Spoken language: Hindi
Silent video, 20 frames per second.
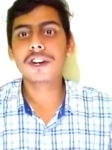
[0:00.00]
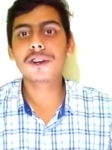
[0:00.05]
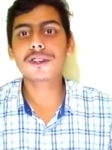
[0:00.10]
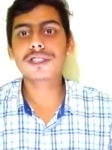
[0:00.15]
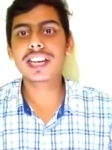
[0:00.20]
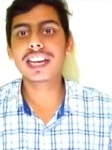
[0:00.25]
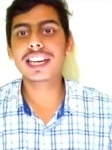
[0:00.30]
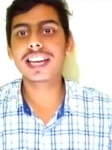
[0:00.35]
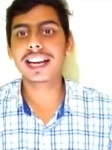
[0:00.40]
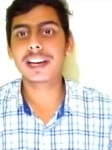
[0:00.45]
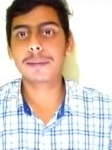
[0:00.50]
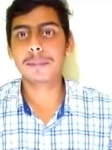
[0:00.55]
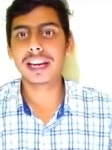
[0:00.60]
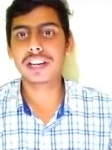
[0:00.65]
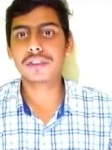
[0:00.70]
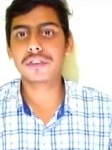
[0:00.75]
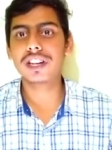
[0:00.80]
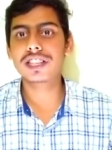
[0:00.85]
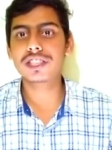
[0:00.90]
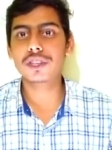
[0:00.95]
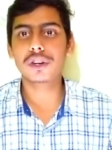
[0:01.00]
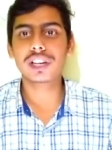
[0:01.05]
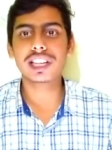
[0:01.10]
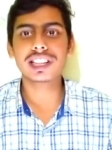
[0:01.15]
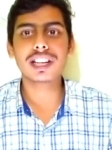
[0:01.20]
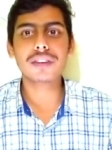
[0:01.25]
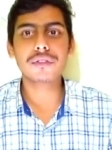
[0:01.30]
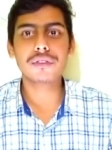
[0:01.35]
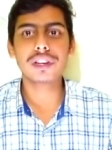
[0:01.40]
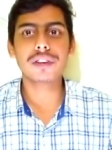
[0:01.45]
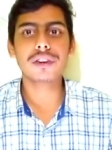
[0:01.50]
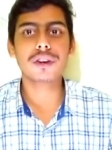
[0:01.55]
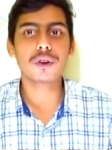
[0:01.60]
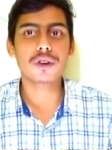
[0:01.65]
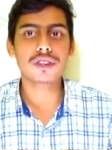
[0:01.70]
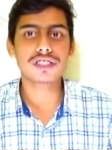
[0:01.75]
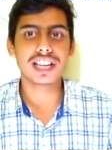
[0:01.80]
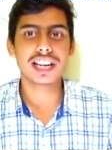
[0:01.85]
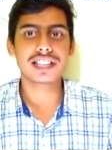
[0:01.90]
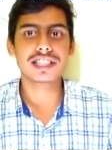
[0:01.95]
उसके क्या क्या बेनिफिट्स और कितना फी
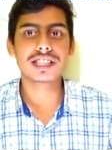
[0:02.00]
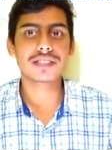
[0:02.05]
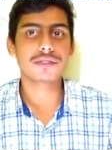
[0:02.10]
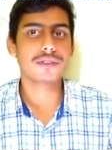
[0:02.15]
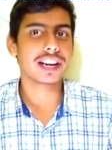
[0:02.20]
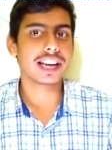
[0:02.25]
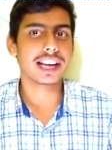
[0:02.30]
और चार्जेस